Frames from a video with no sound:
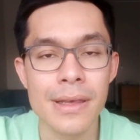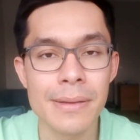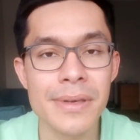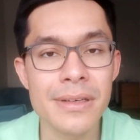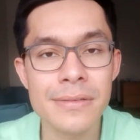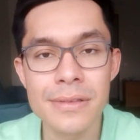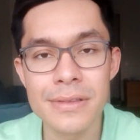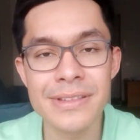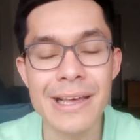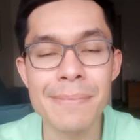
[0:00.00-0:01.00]
eh bien
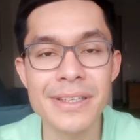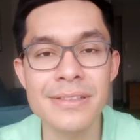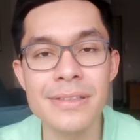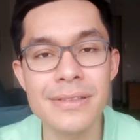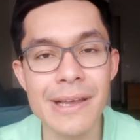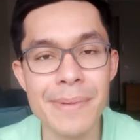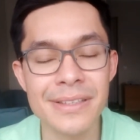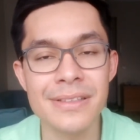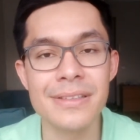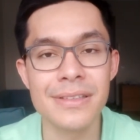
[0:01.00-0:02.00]
euh, ça impressionne la
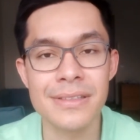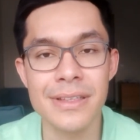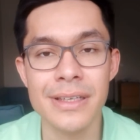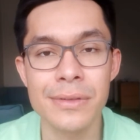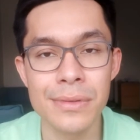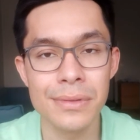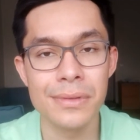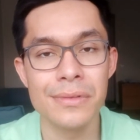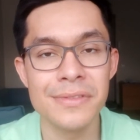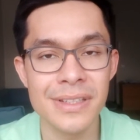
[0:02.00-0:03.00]
personne. C'est-à-dire que le,
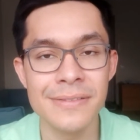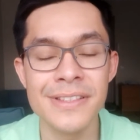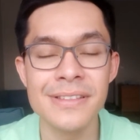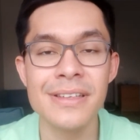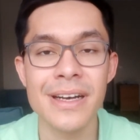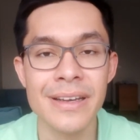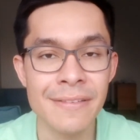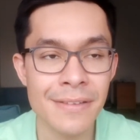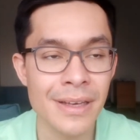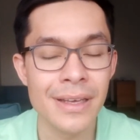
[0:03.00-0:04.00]
le, visiteur
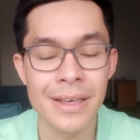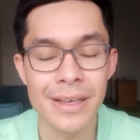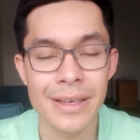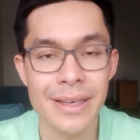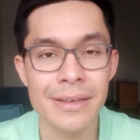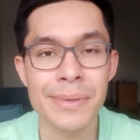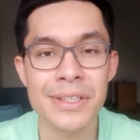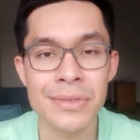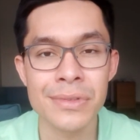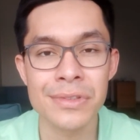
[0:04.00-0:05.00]
arrive, et il a
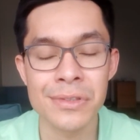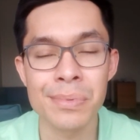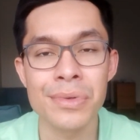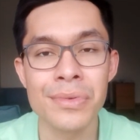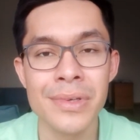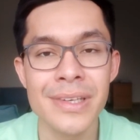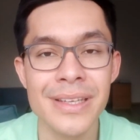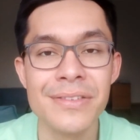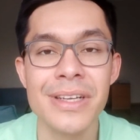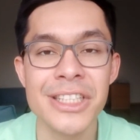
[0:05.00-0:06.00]
l'impression que ce produit
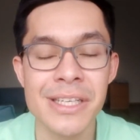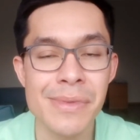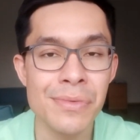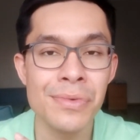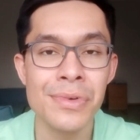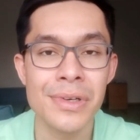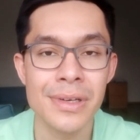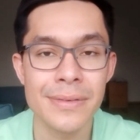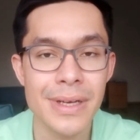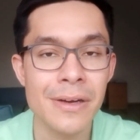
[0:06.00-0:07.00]
il ne l'a jamais vu
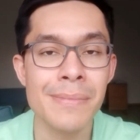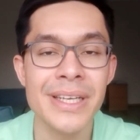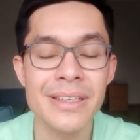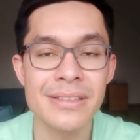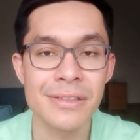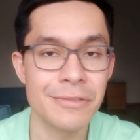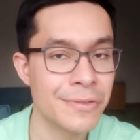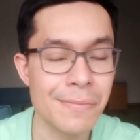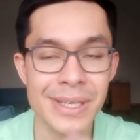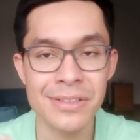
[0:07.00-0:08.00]
en magasin. Oui,
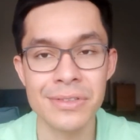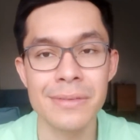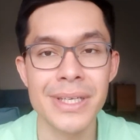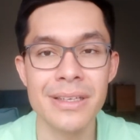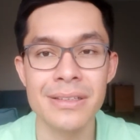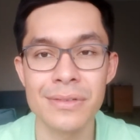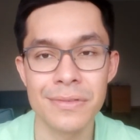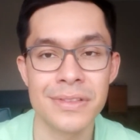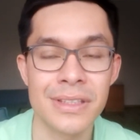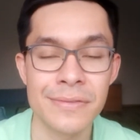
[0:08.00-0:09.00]
il ne faut pas que ce soit en magasin,
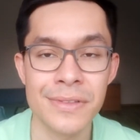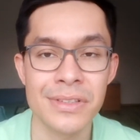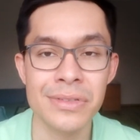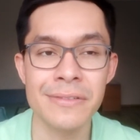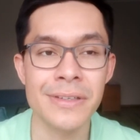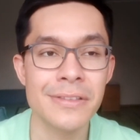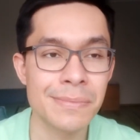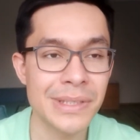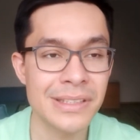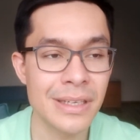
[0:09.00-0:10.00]
il faut, que ce soit vraiment
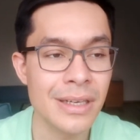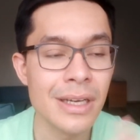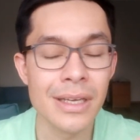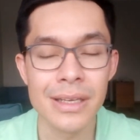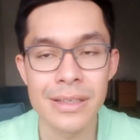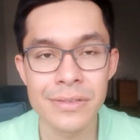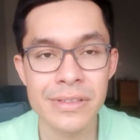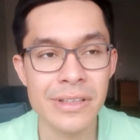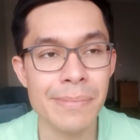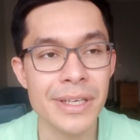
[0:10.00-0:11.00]
spécial. Si
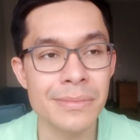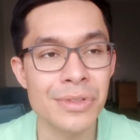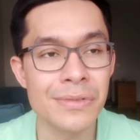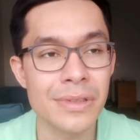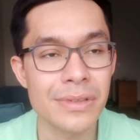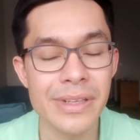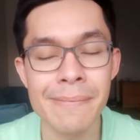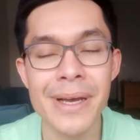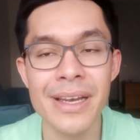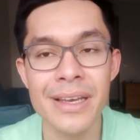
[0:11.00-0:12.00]
vous essayez par exemple de vendre
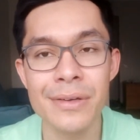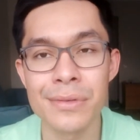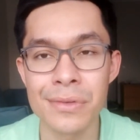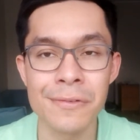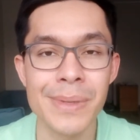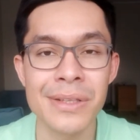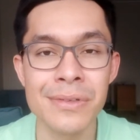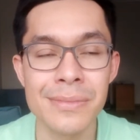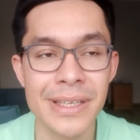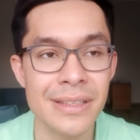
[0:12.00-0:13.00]
des balais qu'on trouve
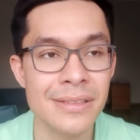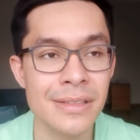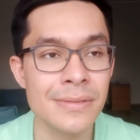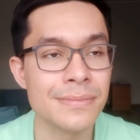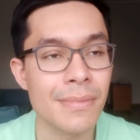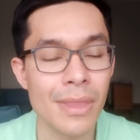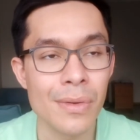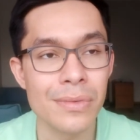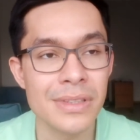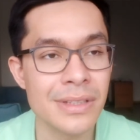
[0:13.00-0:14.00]
partout en magasin,
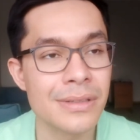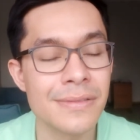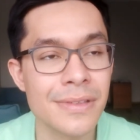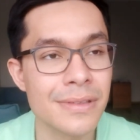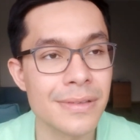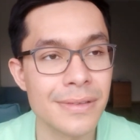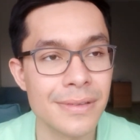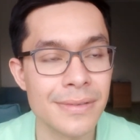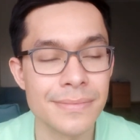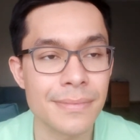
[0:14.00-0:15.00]
ou essayez de
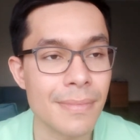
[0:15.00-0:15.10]
vendre